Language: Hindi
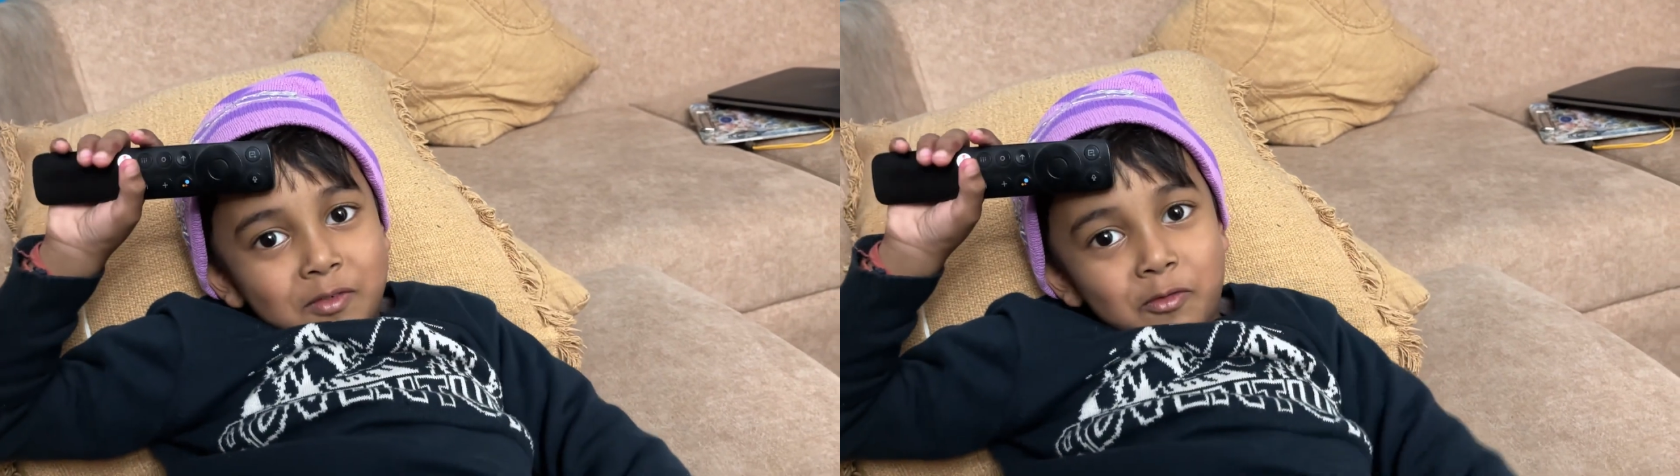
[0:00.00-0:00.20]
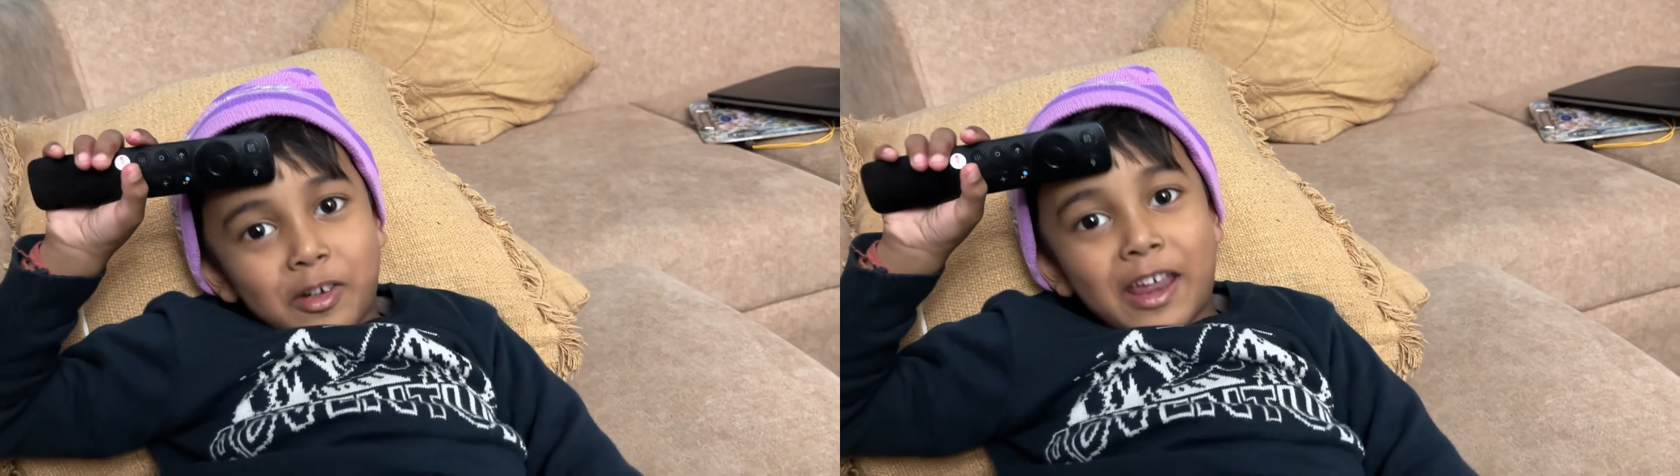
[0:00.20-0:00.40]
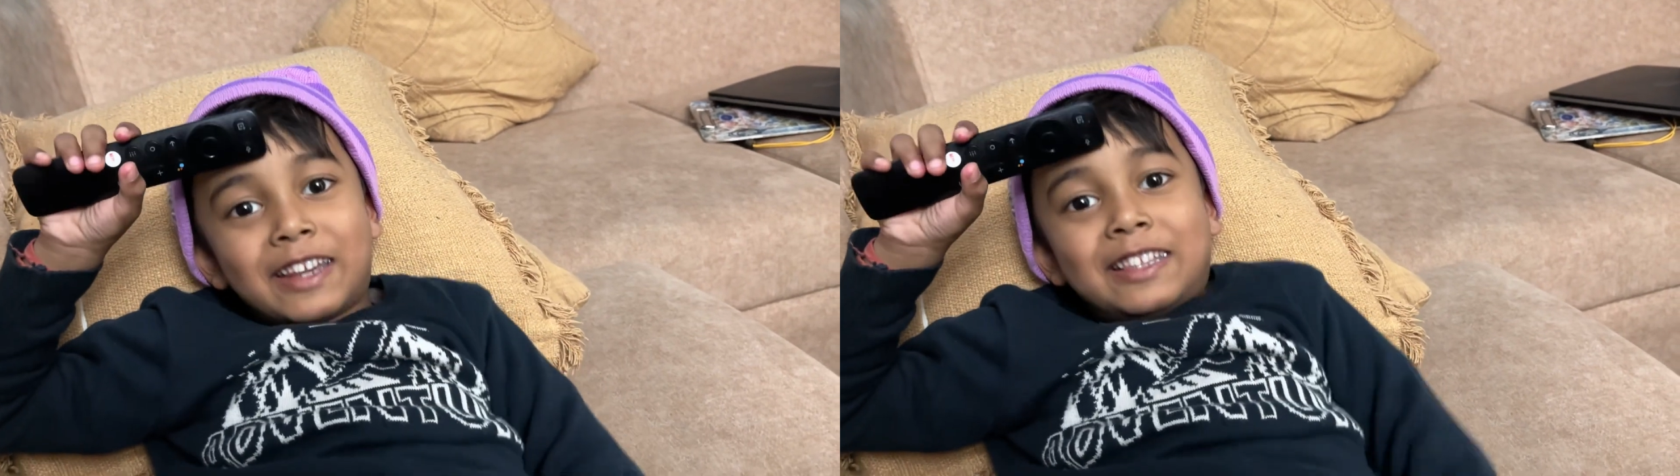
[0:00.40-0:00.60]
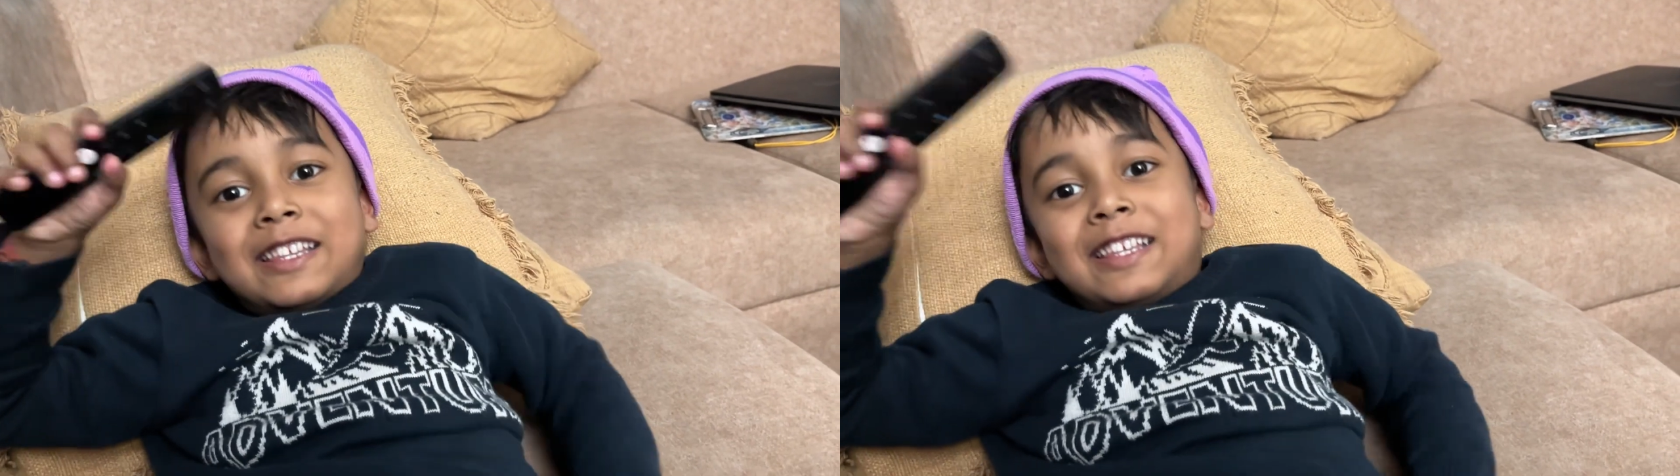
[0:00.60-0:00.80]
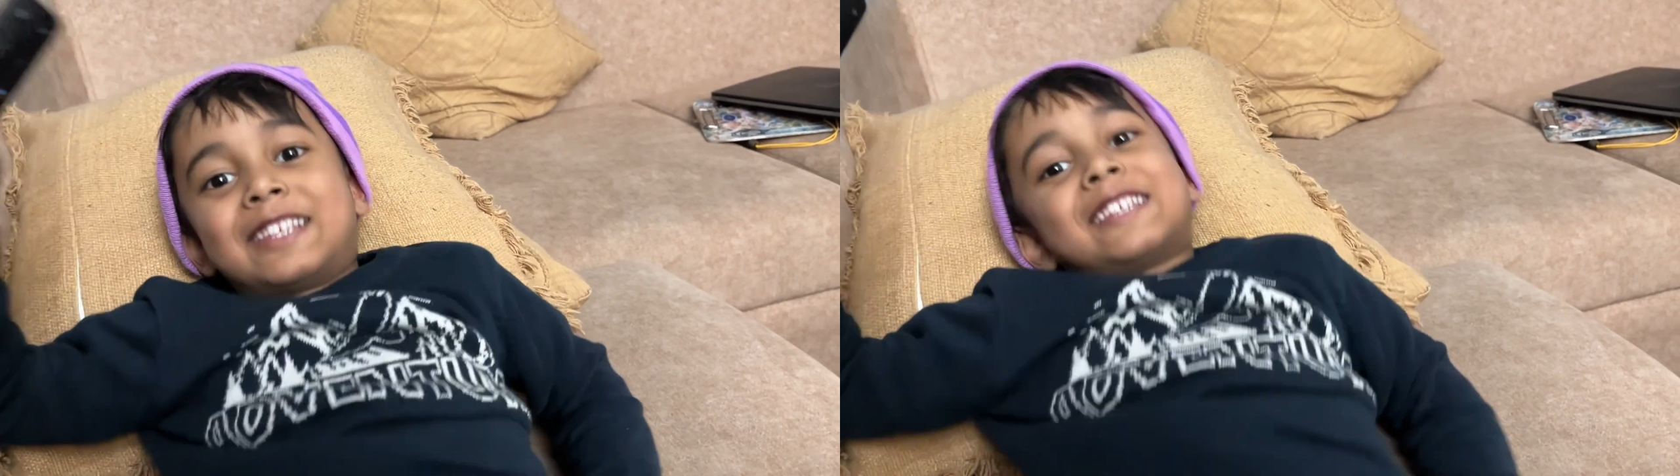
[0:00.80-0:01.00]
फ्रेंड्स
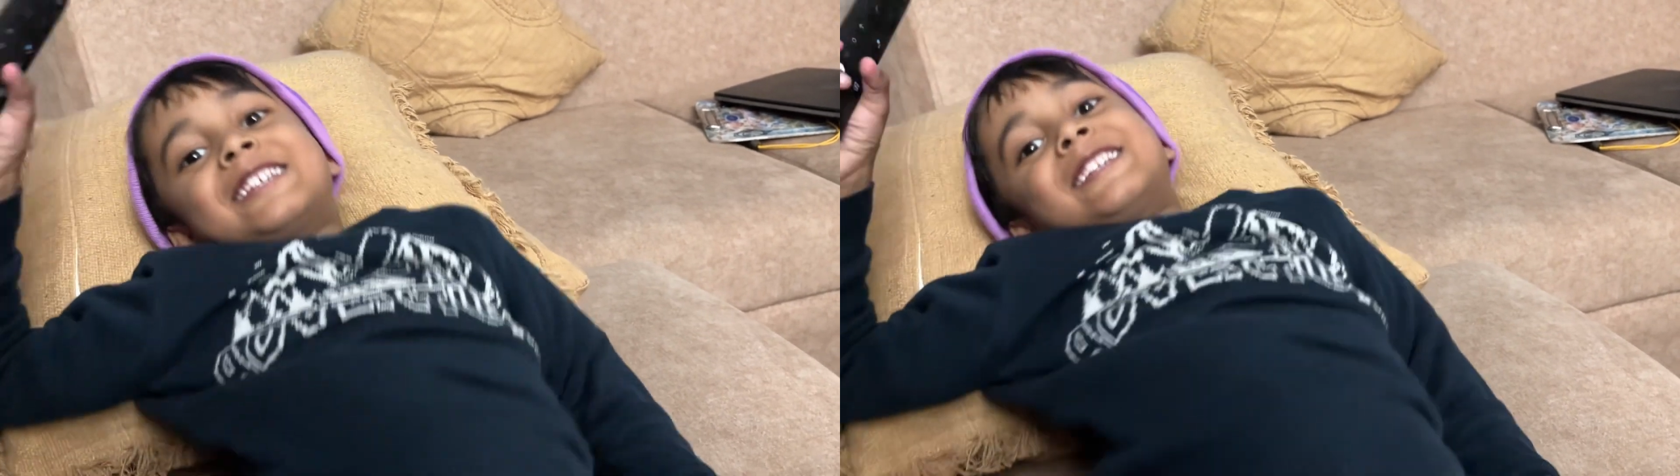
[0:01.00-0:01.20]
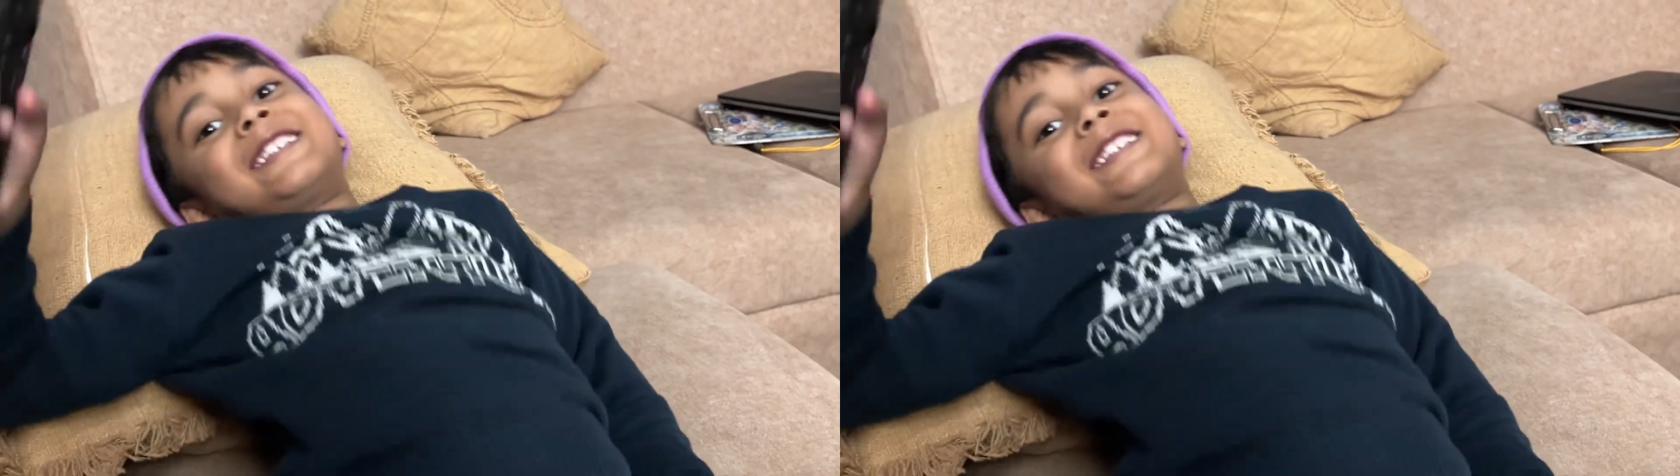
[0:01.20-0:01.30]
फ्रेंड्स है